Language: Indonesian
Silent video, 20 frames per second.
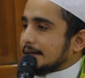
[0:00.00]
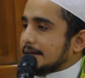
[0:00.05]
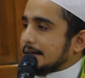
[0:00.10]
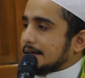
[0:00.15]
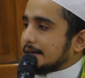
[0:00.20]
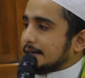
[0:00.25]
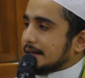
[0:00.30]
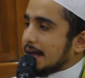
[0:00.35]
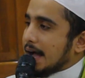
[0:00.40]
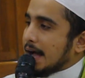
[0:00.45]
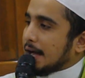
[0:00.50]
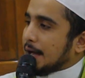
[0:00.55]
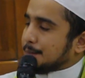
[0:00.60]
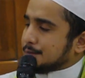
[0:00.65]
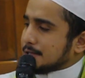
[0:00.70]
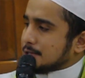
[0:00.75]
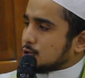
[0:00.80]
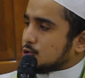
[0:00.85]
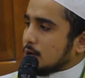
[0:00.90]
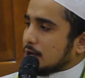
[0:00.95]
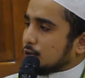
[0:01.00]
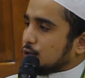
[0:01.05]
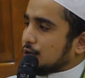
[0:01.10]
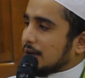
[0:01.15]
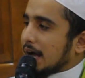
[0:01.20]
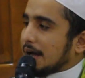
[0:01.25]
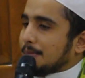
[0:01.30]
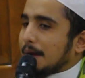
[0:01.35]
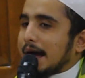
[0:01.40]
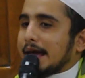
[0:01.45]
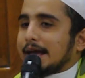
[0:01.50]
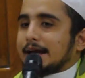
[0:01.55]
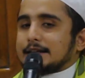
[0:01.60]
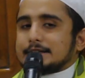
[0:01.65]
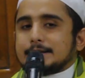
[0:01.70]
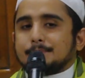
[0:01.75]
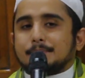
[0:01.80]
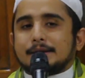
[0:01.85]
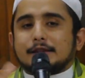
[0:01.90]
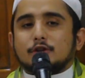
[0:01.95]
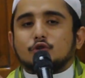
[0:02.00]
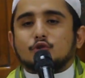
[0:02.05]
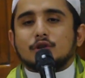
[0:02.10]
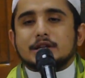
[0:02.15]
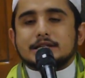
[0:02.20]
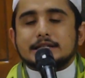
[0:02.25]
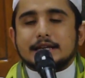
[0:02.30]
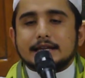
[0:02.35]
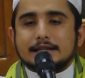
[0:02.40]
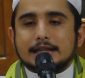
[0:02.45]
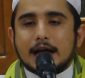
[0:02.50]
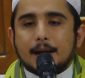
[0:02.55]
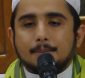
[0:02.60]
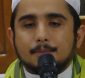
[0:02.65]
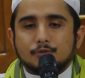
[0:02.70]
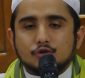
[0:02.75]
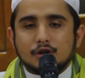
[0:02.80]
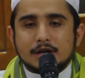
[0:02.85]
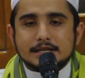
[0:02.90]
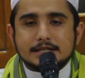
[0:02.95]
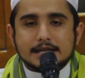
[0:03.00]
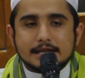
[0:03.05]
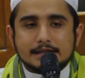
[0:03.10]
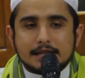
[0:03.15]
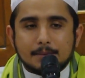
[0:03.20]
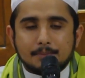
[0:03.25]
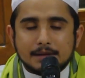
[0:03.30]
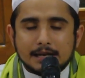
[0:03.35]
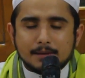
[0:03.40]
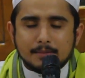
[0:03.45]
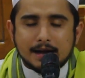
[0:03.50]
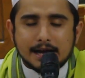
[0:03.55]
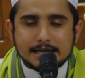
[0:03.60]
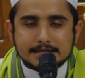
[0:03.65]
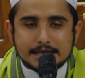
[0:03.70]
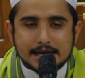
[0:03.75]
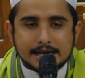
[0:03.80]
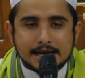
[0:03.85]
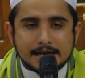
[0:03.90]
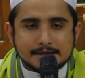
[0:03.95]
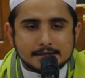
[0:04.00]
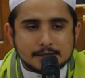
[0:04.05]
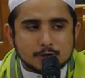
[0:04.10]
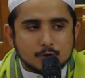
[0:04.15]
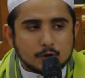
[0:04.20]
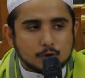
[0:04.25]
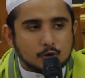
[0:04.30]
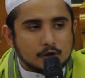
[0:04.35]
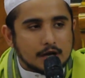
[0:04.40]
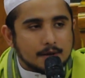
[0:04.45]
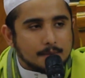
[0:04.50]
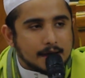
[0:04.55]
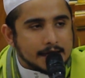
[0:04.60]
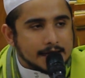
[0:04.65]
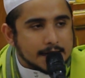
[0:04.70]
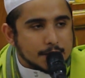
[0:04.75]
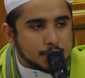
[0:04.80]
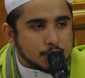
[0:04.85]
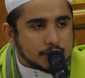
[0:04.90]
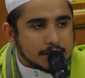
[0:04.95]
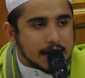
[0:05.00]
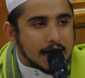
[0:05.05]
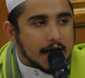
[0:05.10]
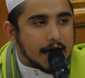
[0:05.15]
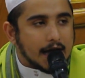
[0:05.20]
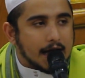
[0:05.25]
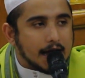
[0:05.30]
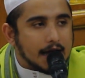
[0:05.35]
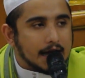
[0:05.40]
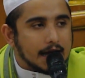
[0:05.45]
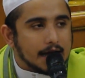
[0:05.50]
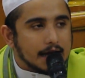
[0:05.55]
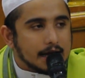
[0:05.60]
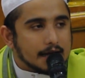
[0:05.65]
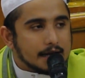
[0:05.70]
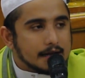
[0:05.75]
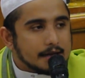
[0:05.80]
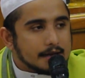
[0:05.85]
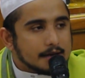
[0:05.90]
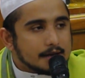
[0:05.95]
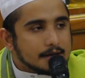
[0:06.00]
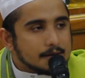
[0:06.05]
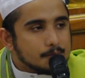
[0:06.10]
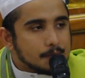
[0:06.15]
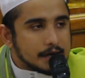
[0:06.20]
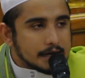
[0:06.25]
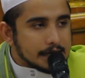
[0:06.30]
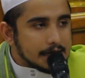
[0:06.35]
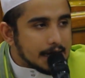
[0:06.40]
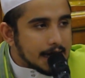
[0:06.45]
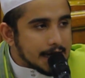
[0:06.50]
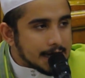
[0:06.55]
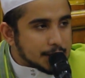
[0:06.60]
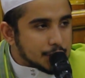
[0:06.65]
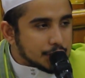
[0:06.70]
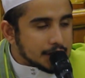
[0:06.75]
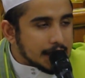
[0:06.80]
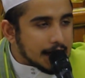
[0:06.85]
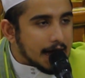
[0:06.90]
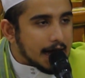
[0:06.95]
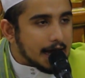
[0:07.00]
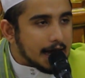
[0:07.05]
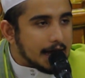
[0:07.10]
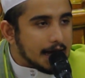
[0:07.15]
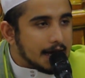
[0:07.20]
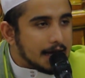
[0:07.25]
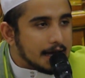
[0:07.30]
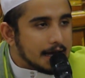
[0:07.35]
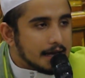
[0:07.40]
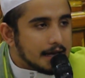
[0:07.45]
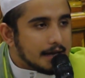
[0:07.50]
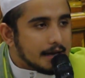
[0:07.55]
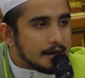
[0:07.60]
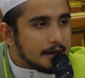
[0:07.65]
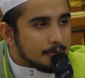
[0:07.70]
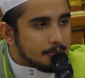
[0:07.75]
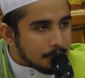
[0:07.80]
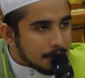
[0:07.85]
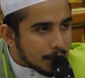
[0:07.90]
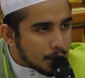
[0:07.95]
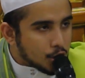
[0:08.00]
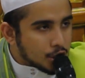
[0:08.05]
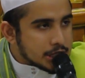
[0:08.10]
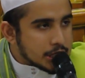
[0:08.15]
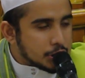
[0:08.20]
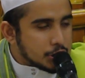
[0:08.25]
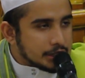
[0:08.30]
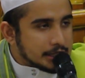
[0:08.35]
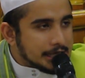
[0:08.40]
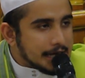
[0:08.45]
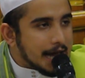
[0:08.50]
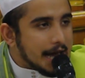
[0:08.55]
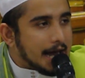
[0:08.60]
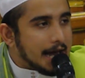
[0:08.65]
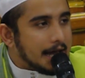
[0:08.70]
Dianggap sesuatu yang baik seperti nulis kitab. Nulis kitab ini bagi syariat sesuatu yang baik atau tidak? Bernilai atau tidak? Bagus atau tidak?